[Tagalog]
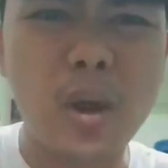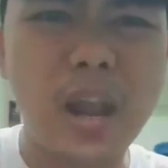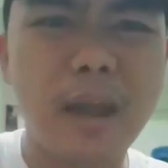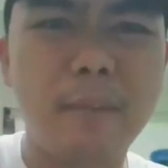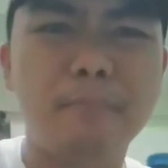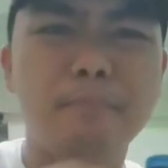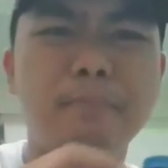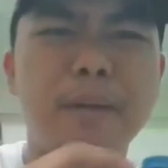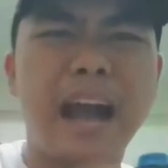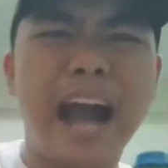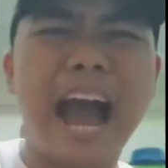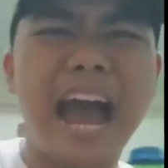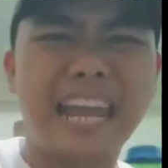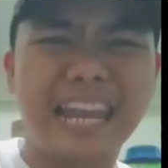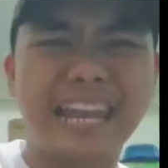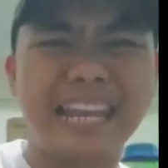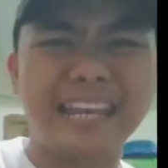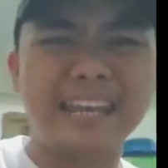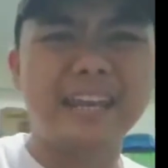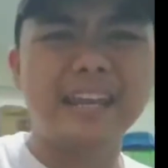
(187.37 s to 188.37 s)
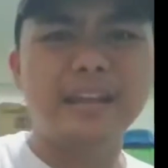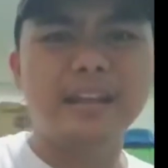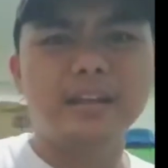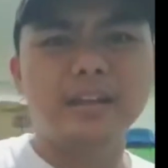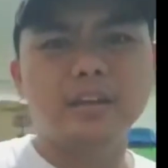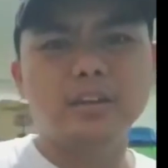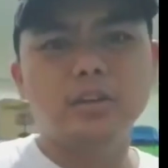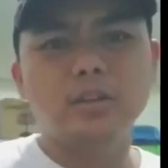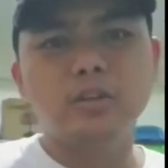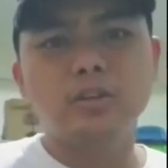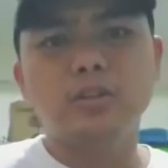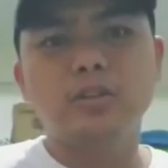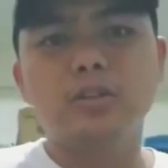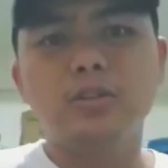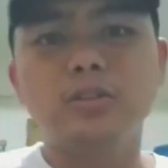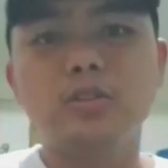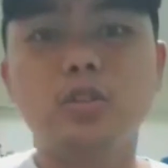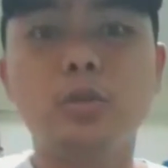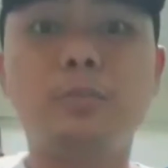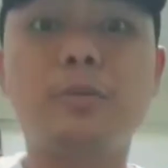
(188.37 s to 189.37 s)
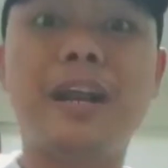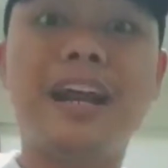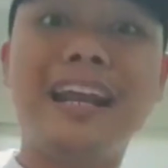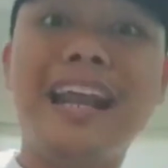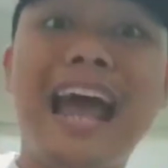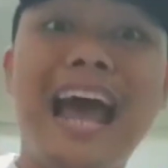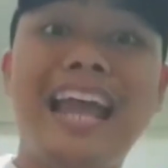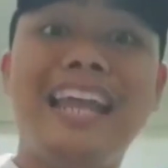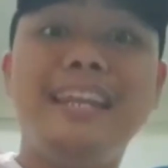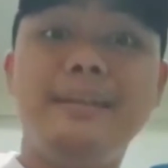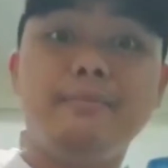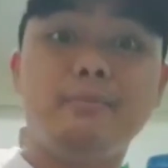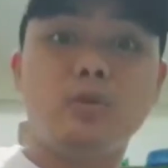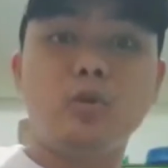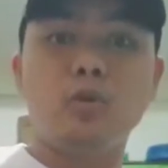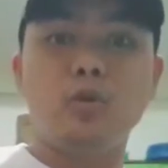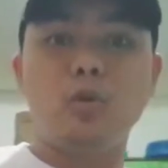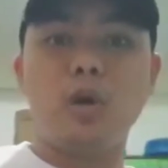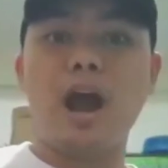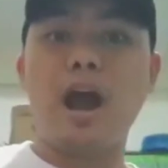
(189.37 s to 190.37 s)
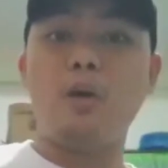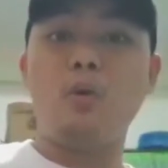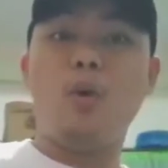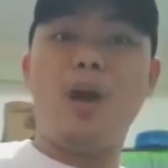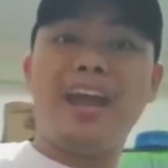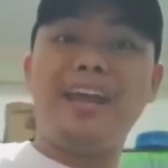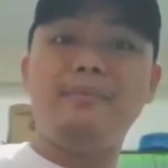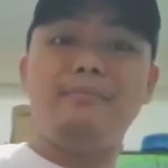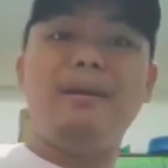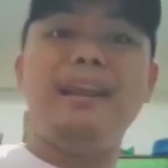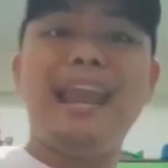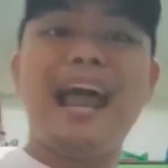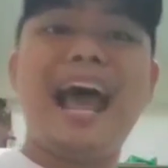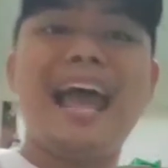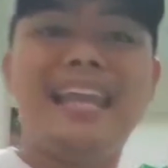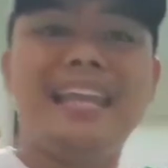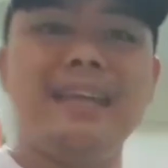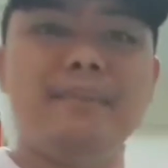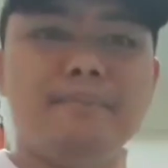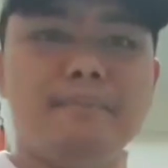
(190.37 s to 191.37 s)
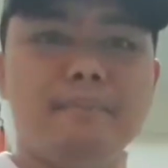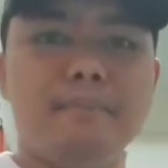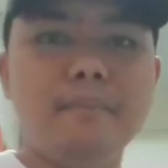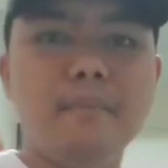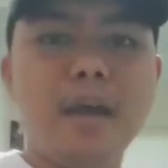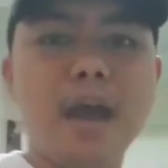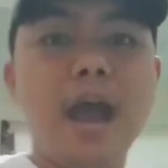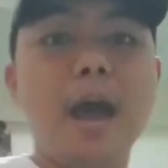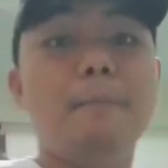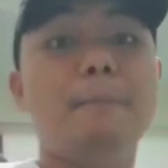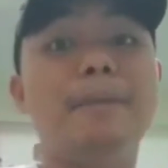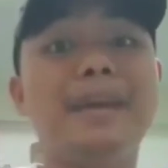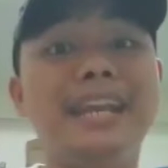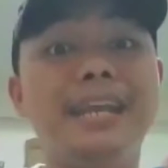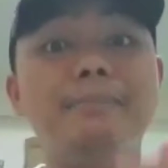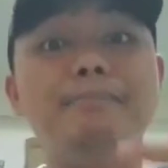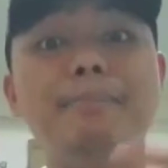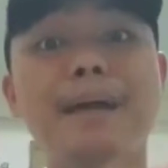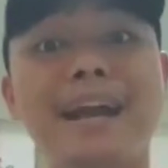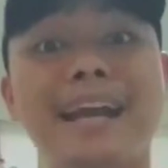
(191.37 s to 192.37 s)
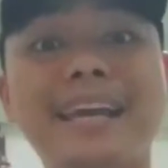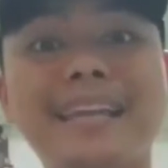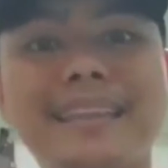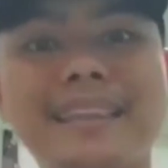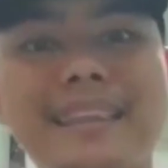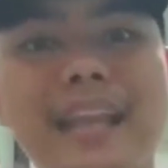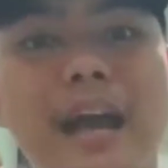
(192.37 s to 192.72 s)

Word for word: walang pangalan. Sobrang lalim ko. Ako ay malalim. Panibanggit banggit